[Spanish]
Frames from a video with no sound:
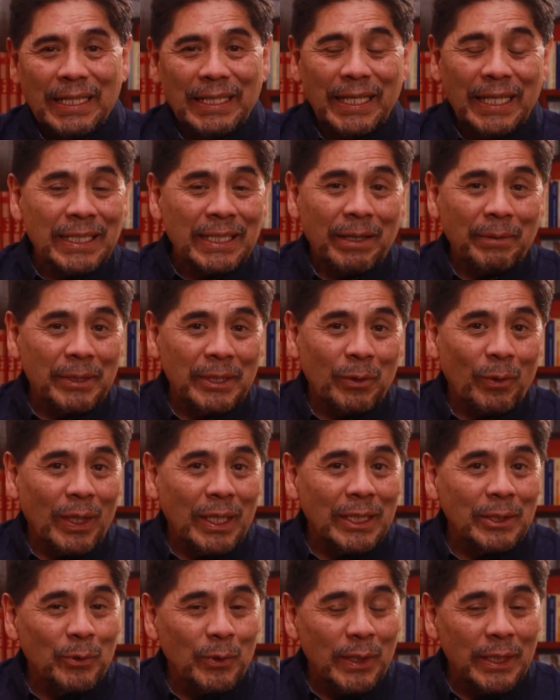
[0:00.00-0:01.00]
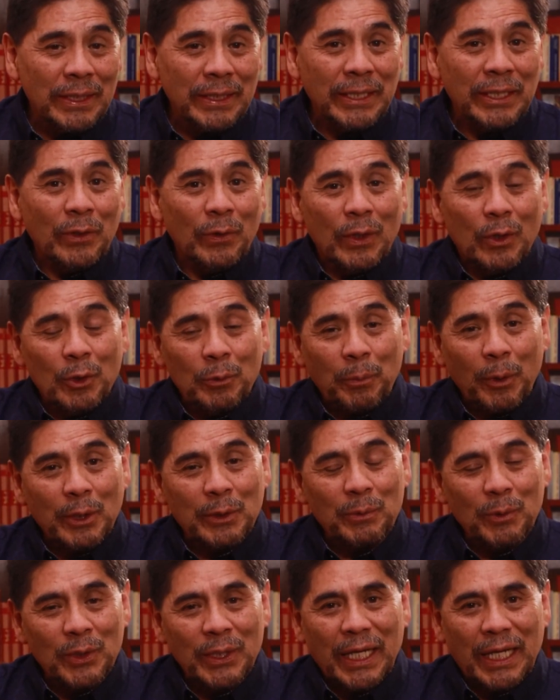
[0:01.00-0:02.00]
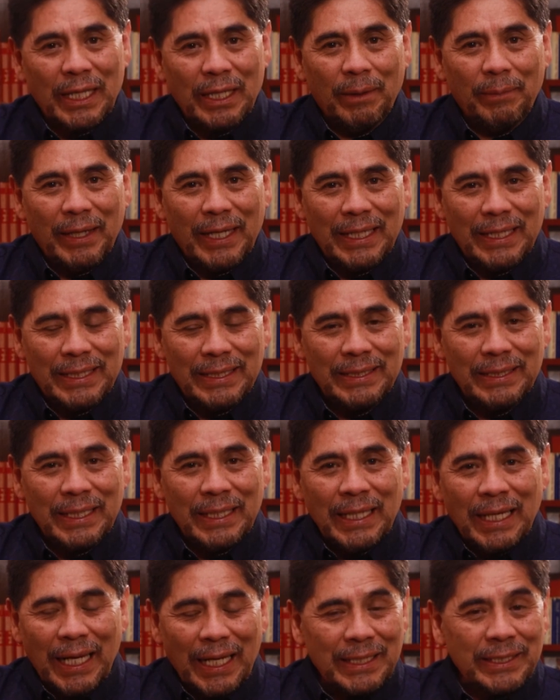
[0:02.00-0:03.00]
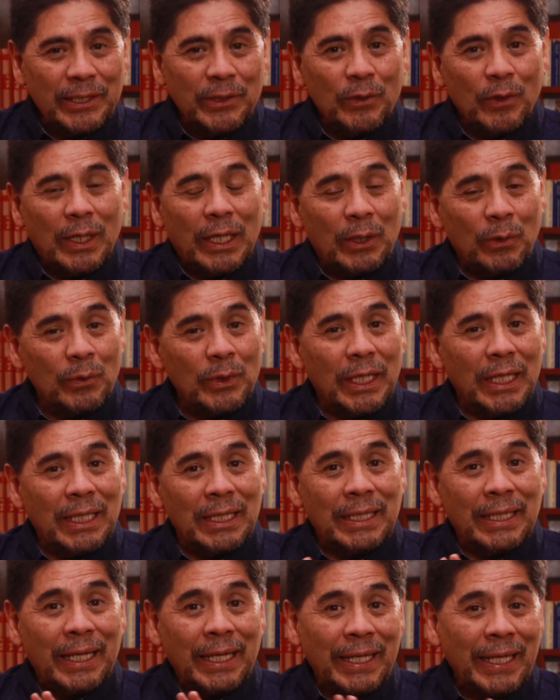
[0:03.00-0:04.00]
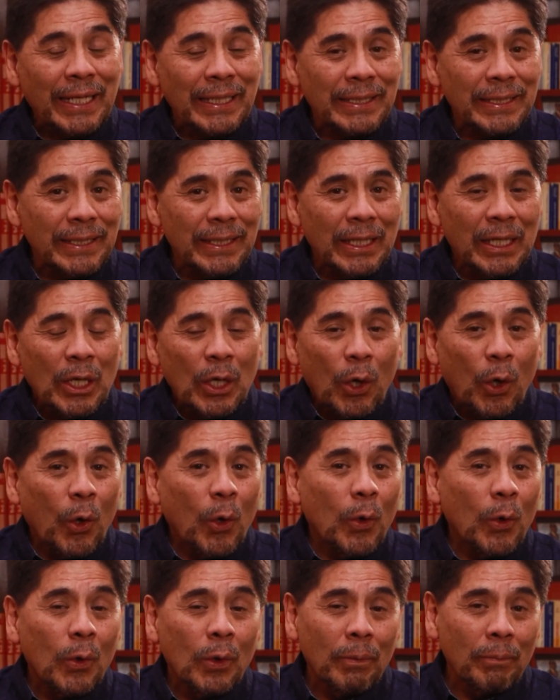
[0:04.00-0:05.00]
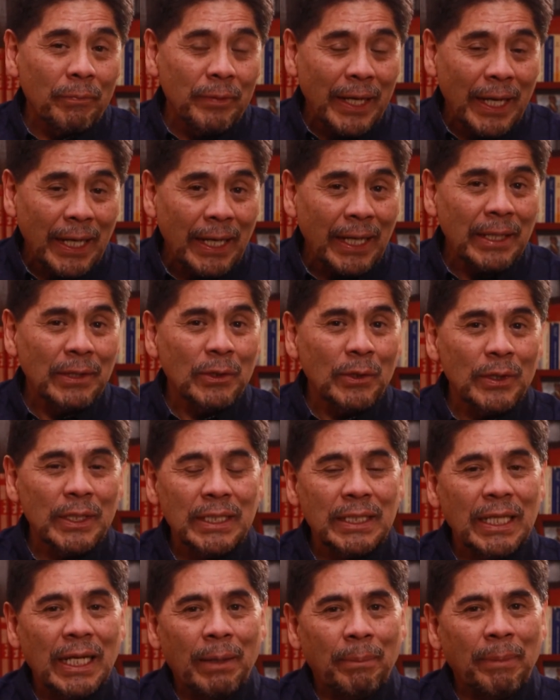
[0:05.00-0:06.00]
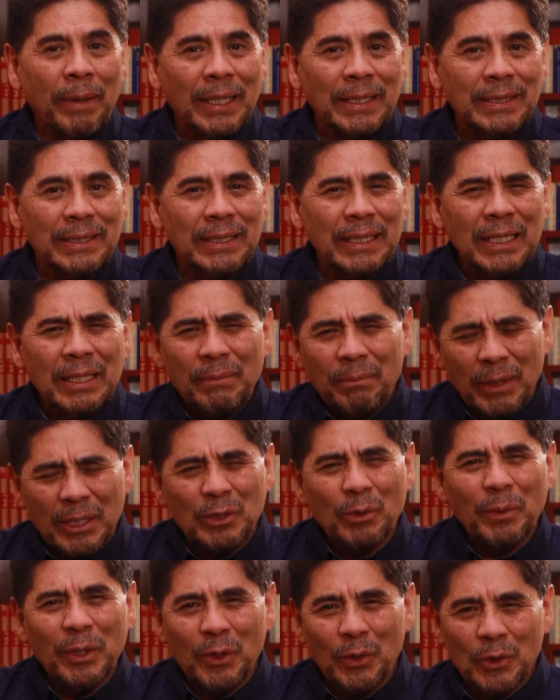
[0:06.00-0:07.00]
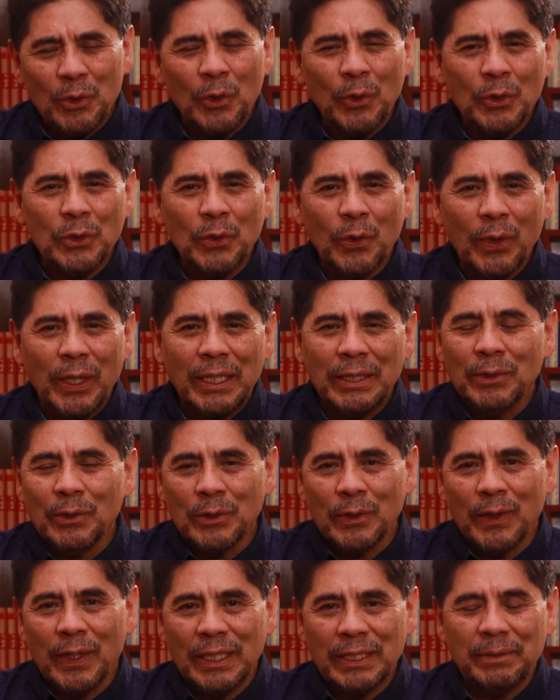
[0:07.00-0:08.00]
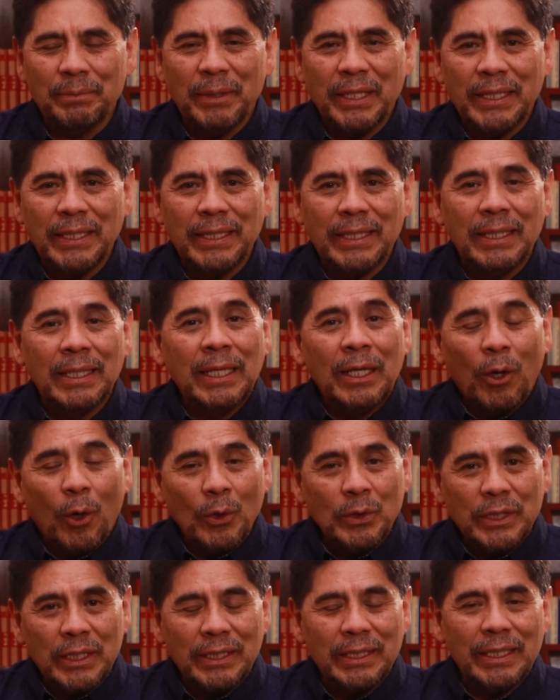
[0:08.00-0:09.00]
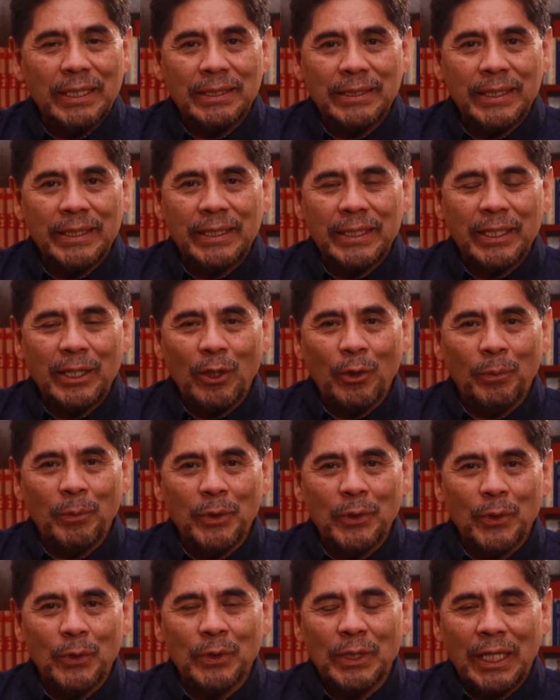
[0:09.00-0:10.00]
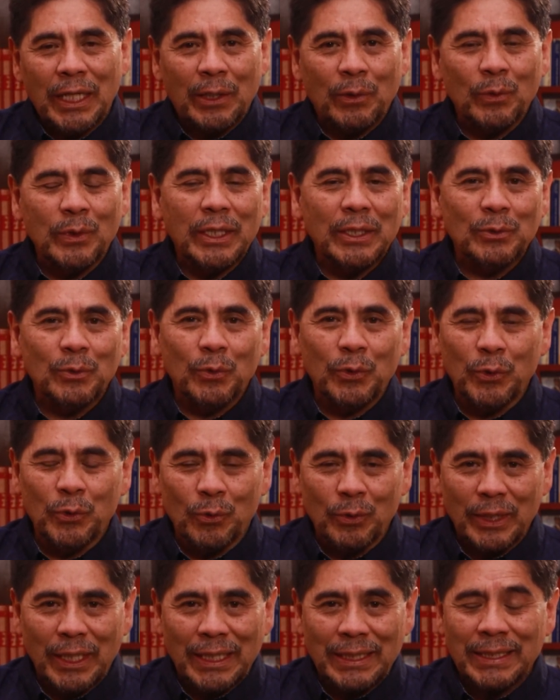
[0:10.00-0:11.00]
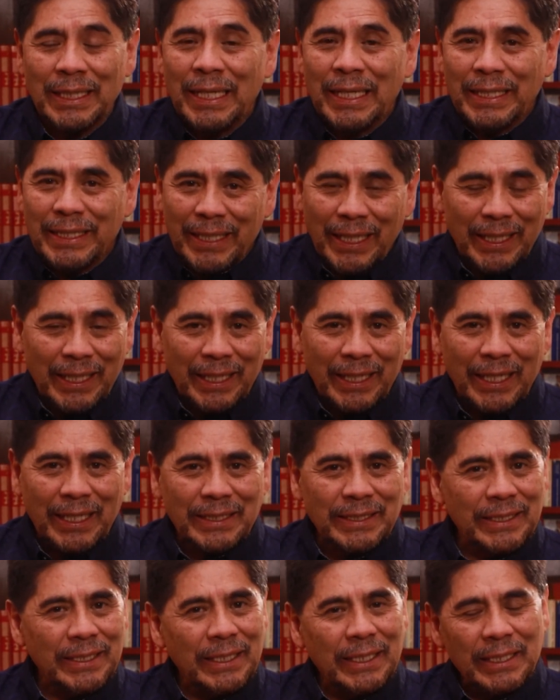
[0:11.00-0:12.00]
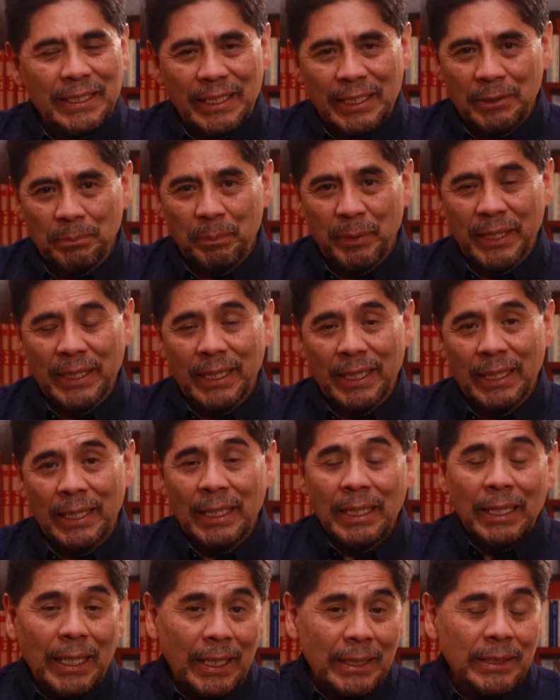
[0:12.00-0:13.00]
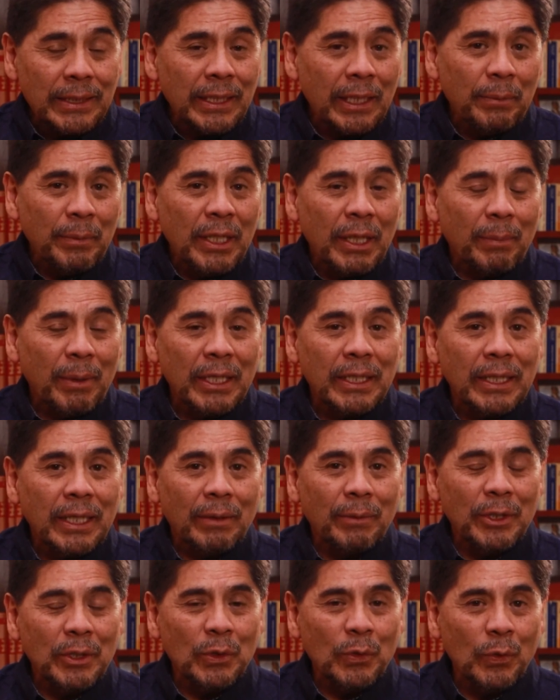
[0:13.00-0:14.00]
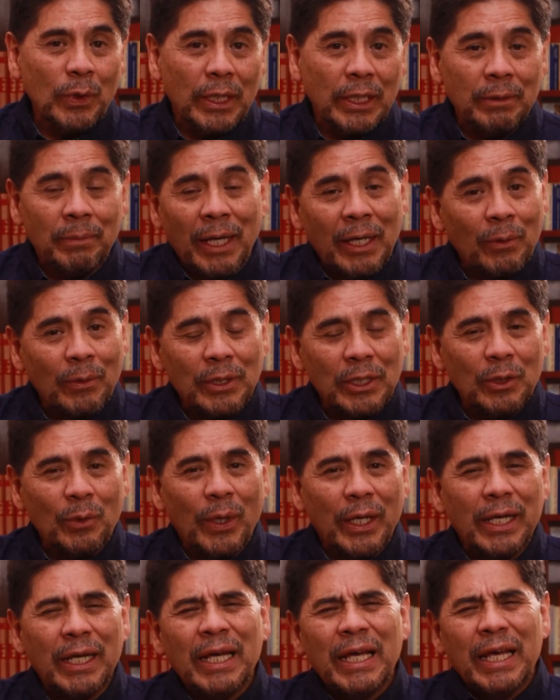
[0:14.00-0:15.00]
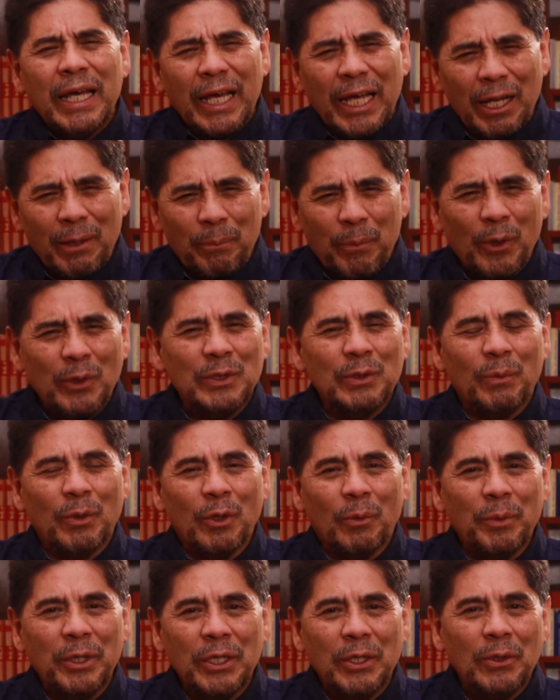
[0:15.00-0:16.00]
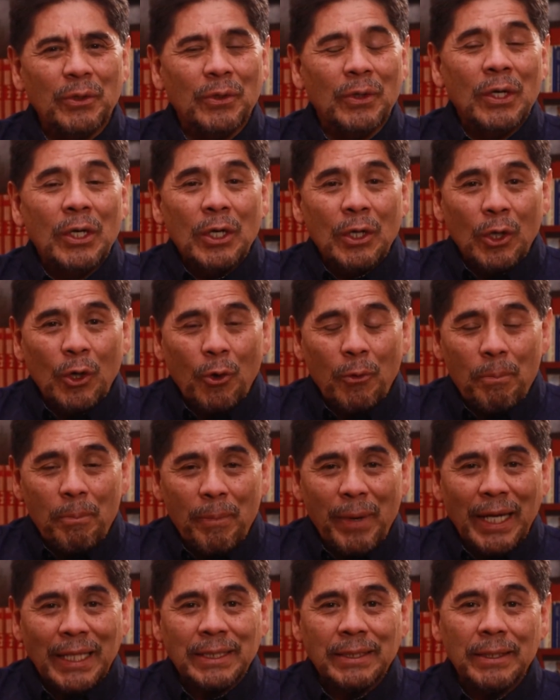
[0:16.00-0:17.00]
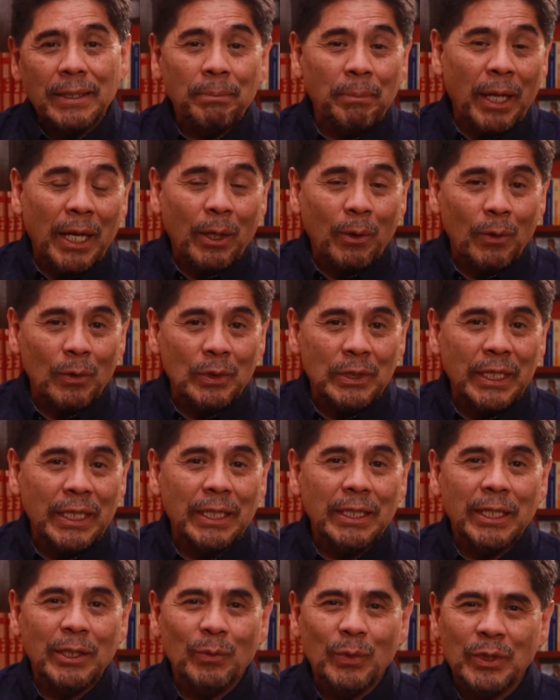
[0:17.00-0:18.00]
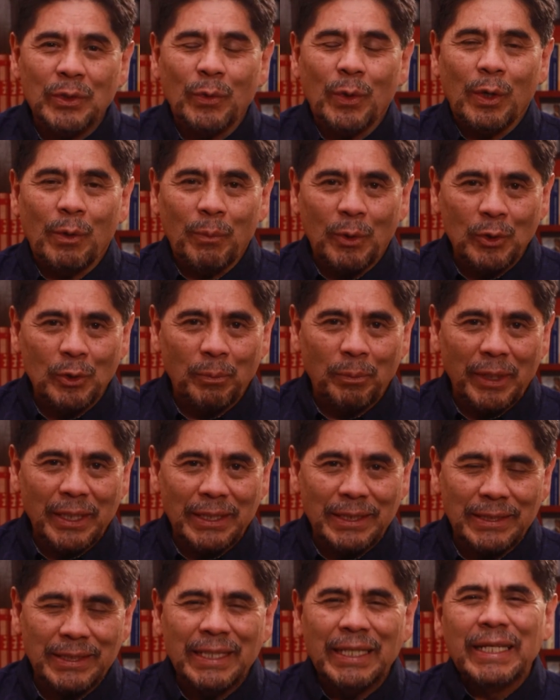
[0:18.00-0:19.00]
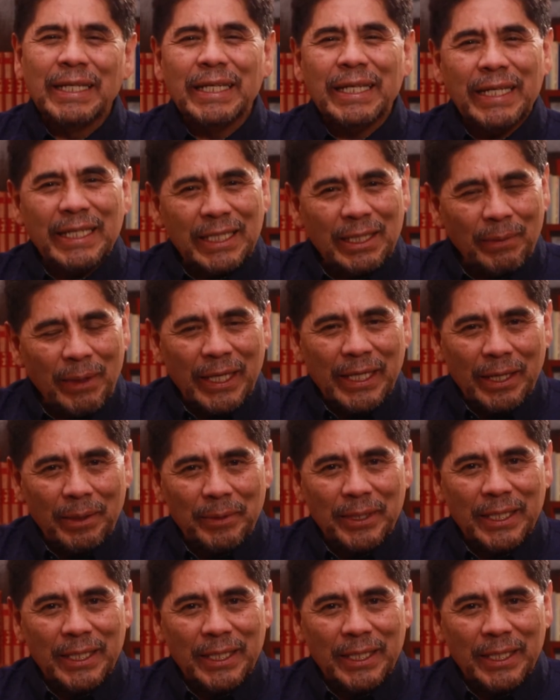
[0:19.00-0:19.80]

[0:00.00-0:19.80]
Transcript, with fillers: Ya sabes cuál es tu destino en los próximos carnavales, haciendo la ruta del Taquesi o viajando desde La Paz, más o menos dos horas, dos horas y media, 87 kilómetros en la ruta de sus yungas, que Anakachi te espera. Así termina Mágica Aventura y va a continuar el próximo domingo con más para conocer de nuestro hermoso país. Que te vaya